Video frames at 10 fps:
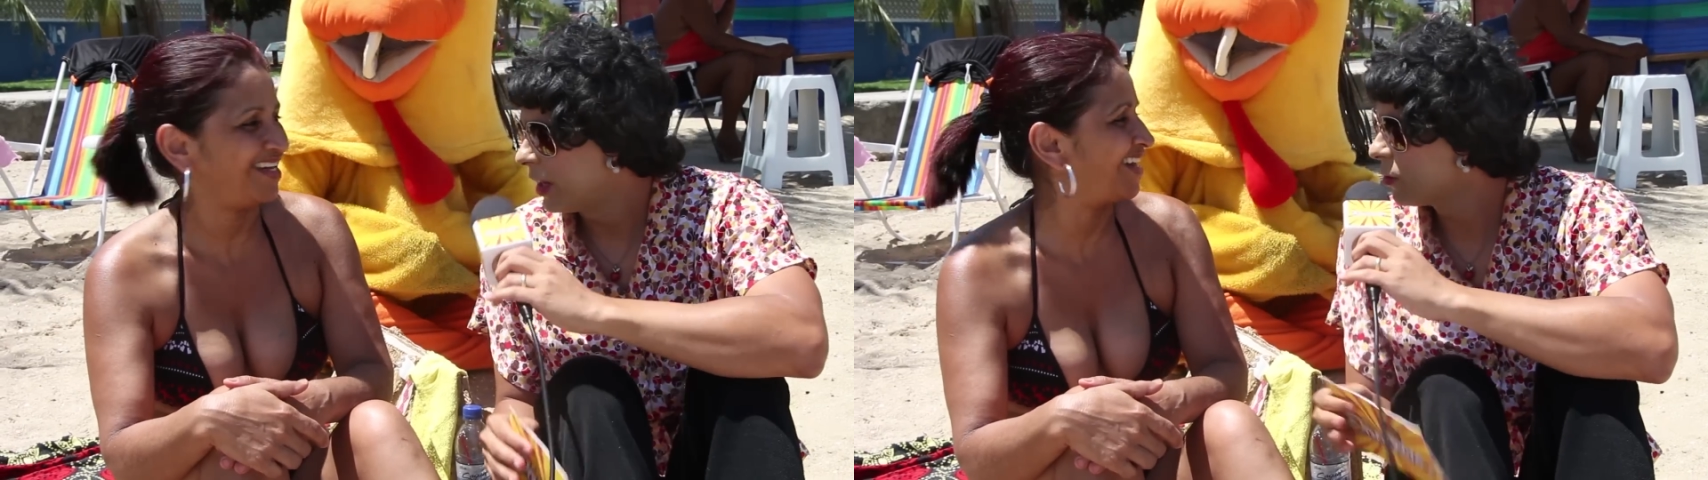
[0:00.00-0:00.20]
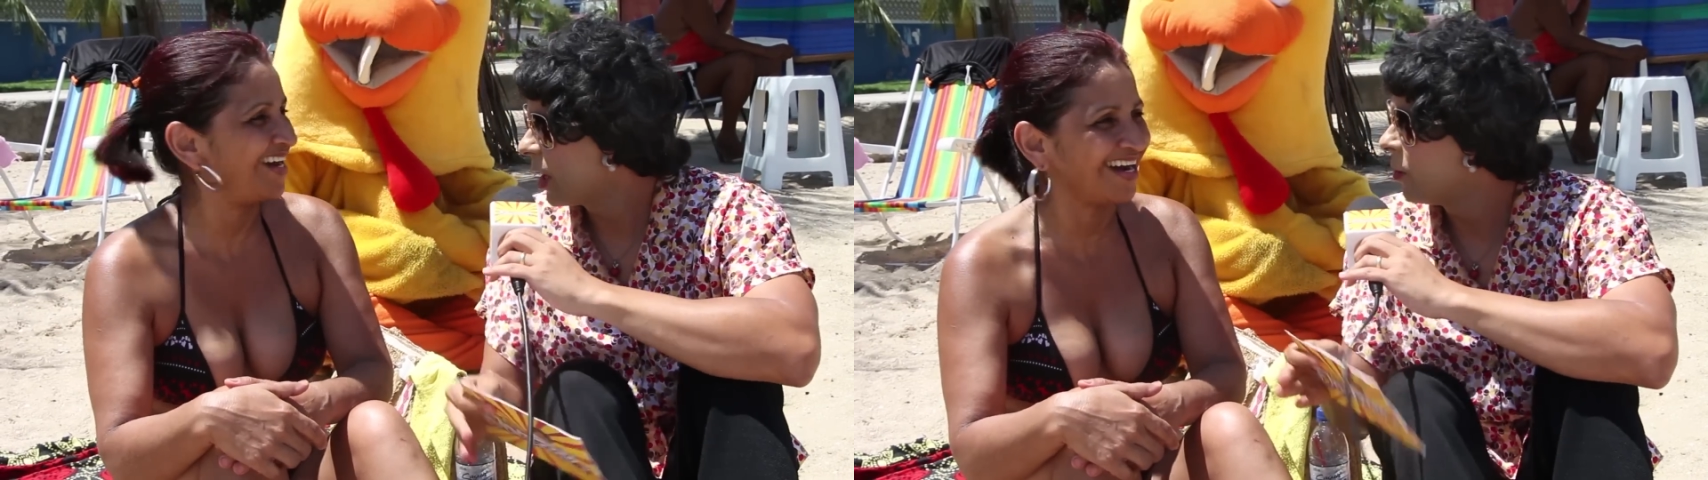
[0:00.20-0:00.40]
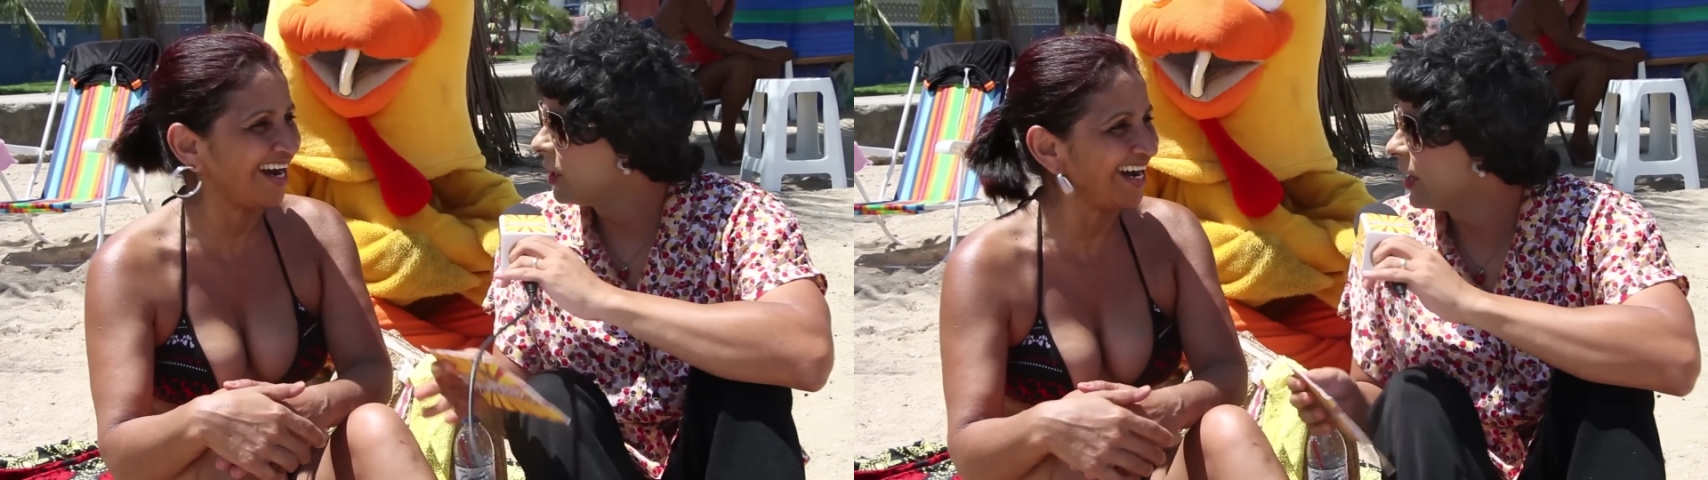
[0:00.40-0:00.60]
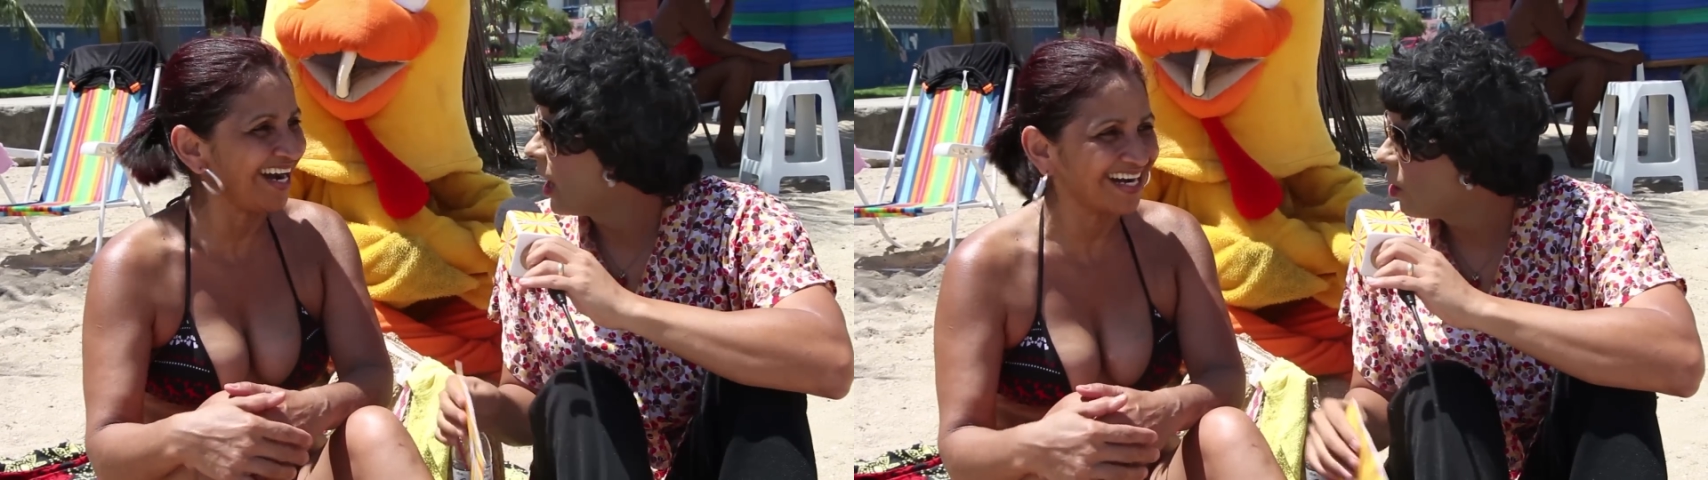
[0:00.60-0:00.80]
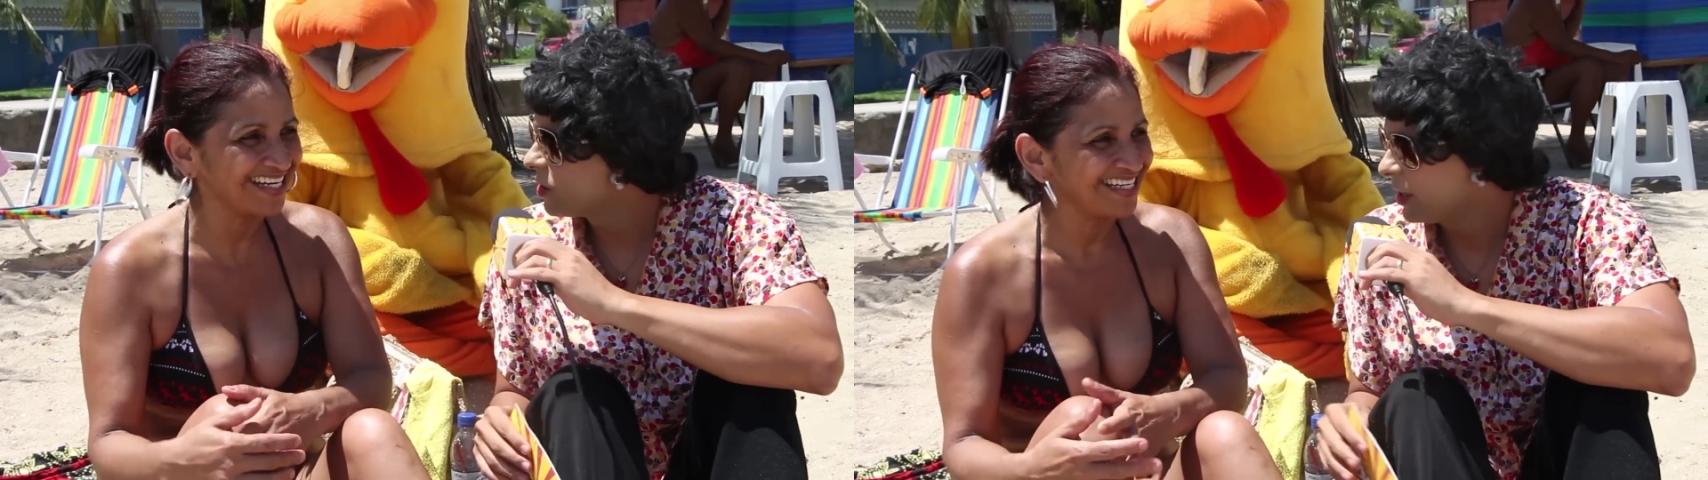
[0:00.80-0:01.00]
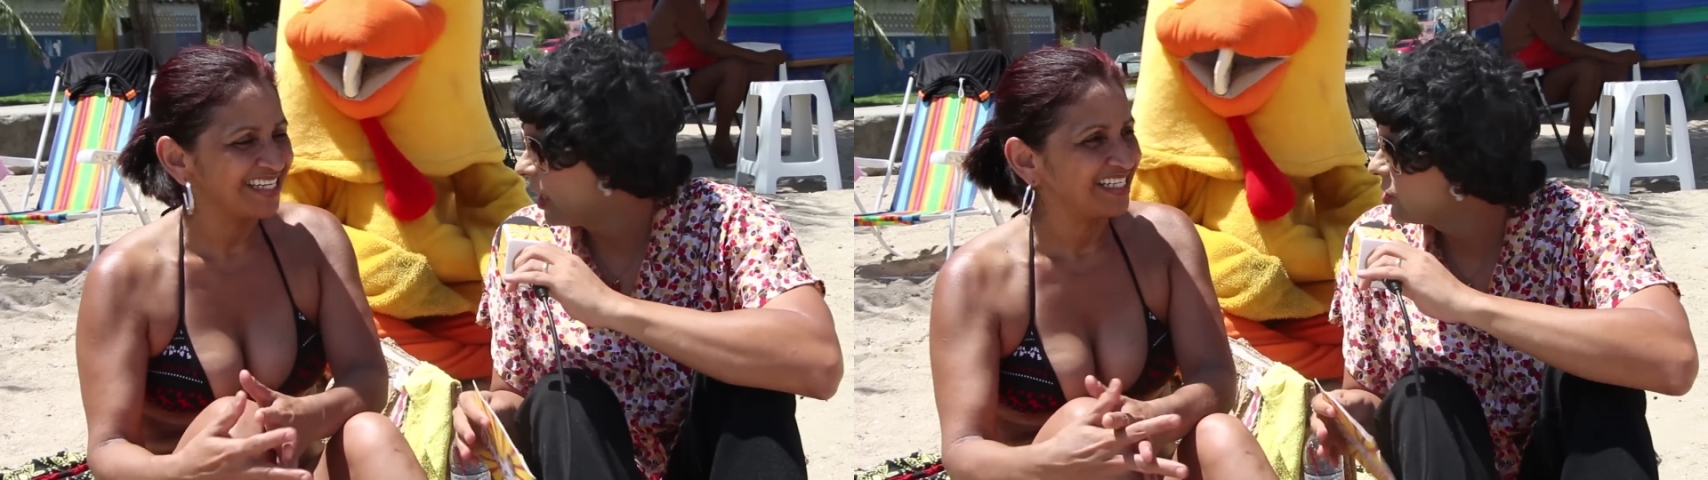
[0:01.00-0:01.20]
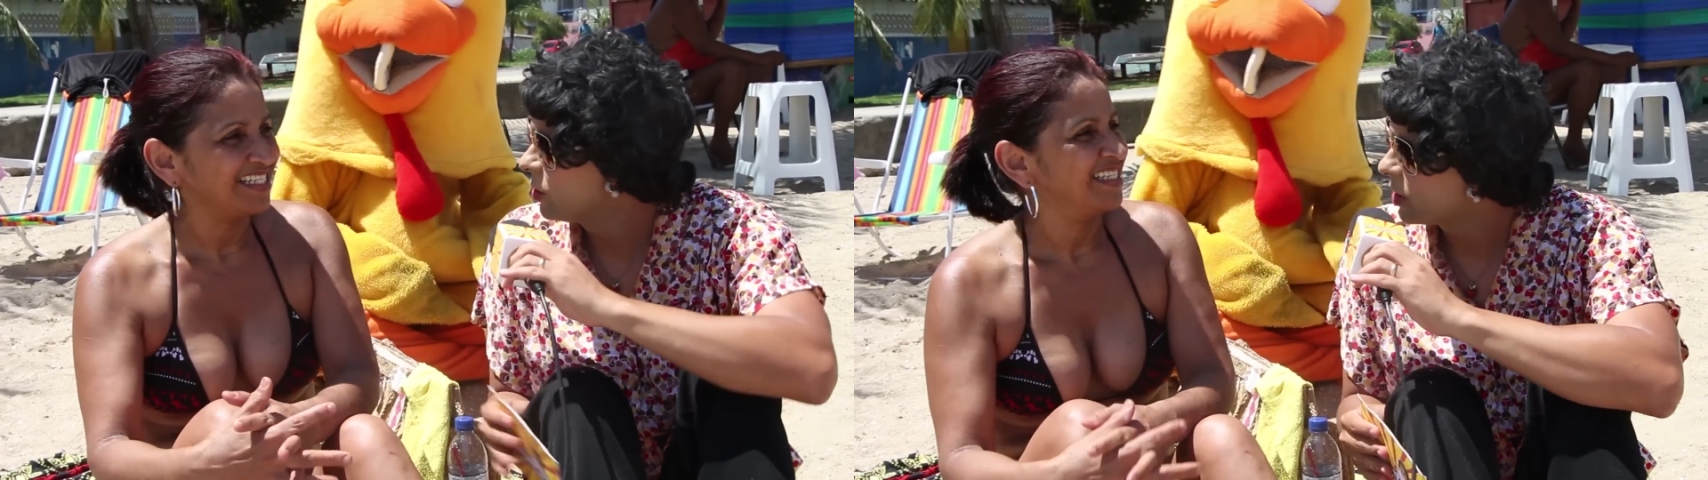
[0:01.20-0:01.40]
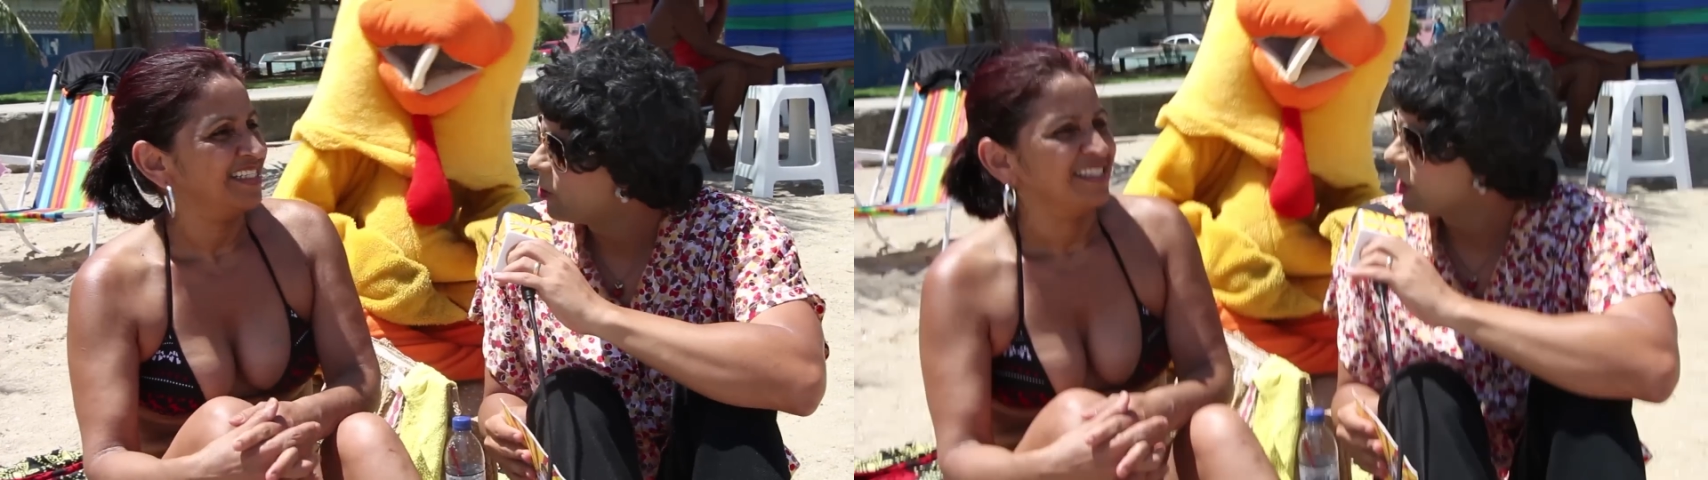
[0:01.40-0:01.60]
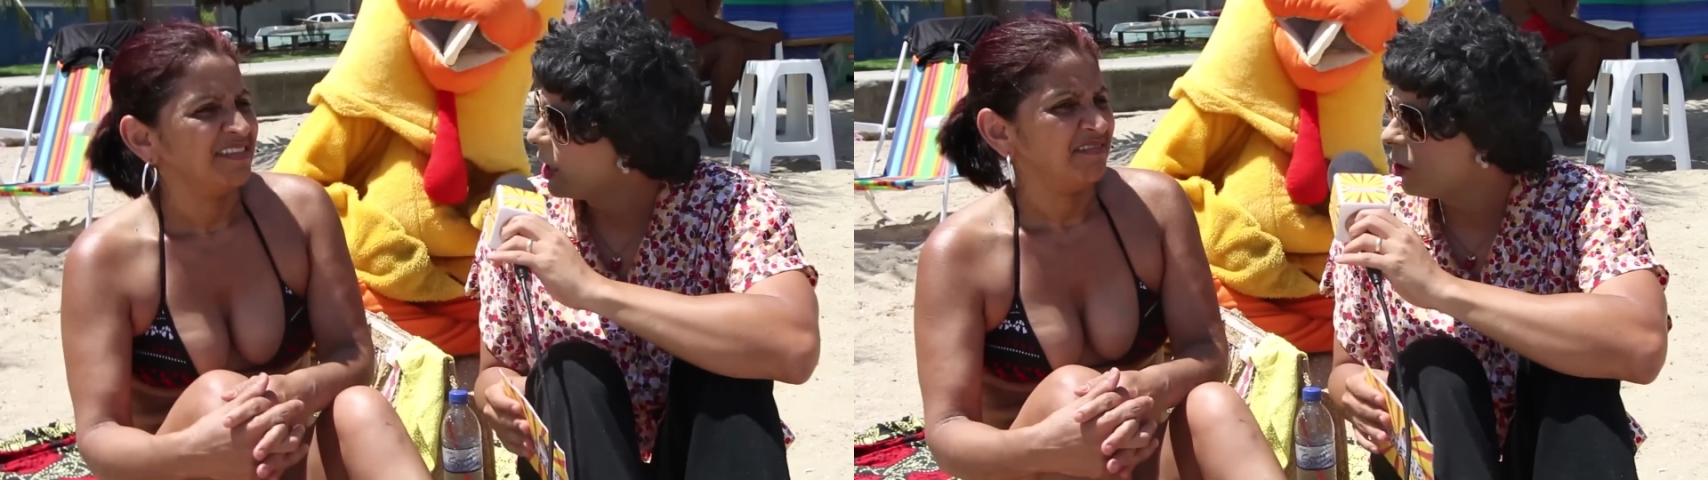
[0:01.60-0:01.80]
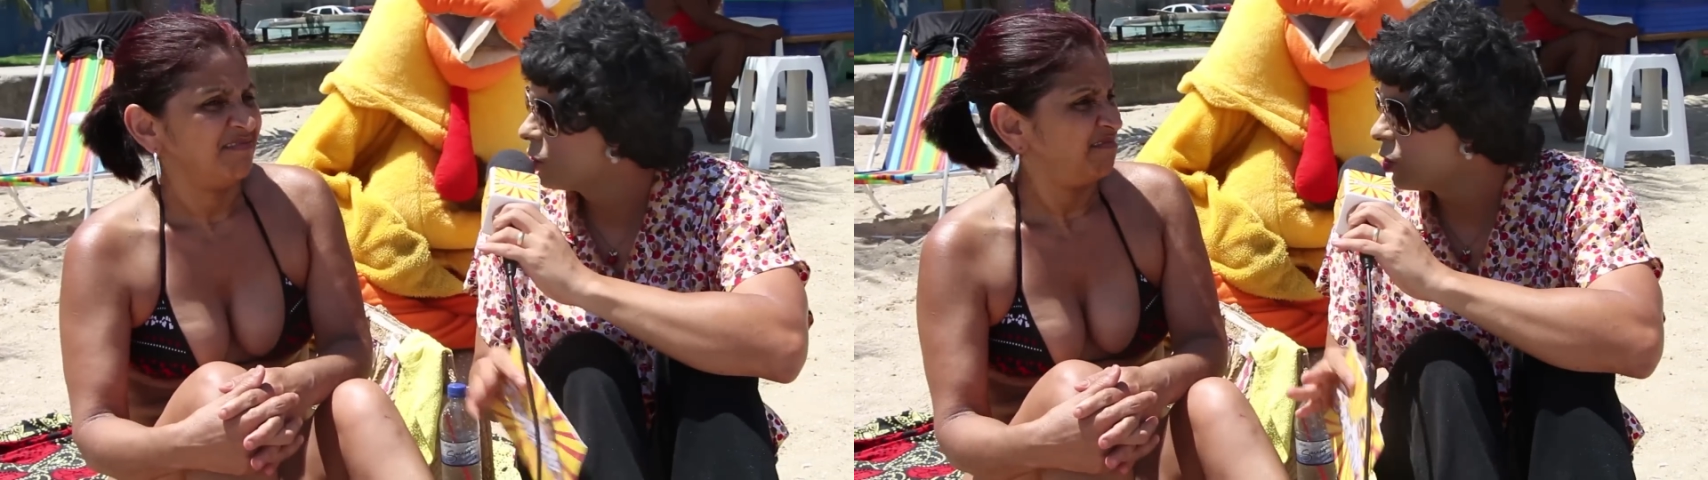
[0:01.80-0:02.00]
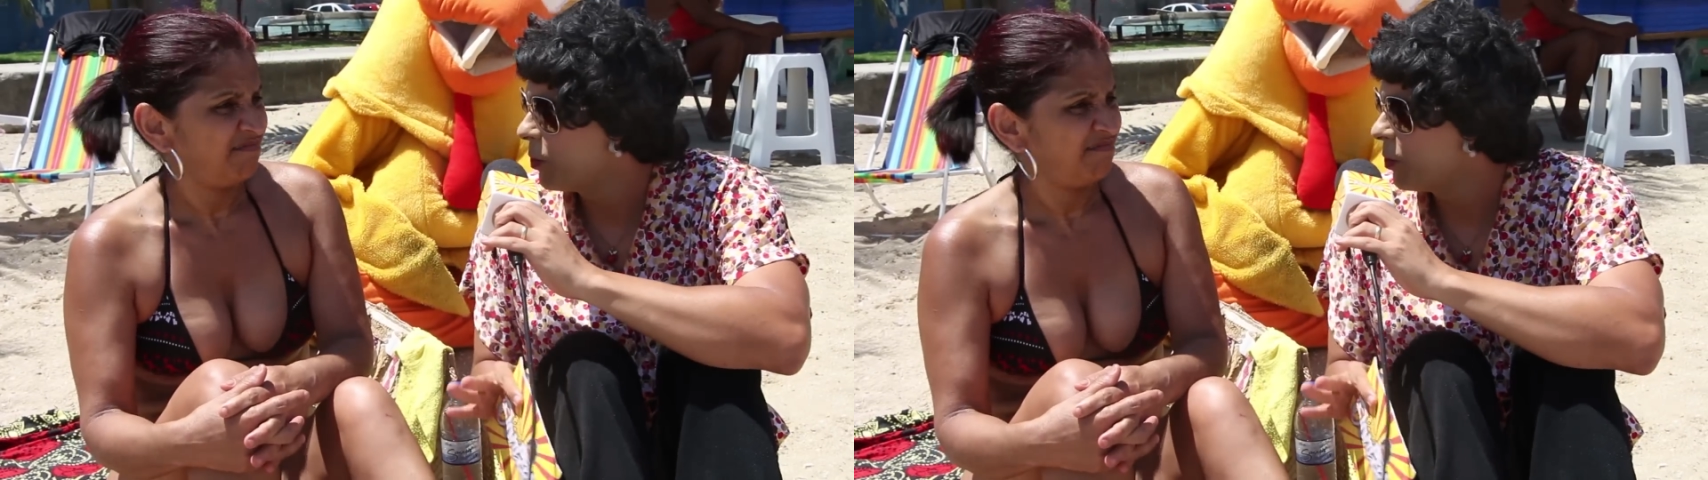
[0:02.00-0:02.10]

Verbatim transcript: Tem um tamanho ideal, você acha? Tem um tamanho ideal ou só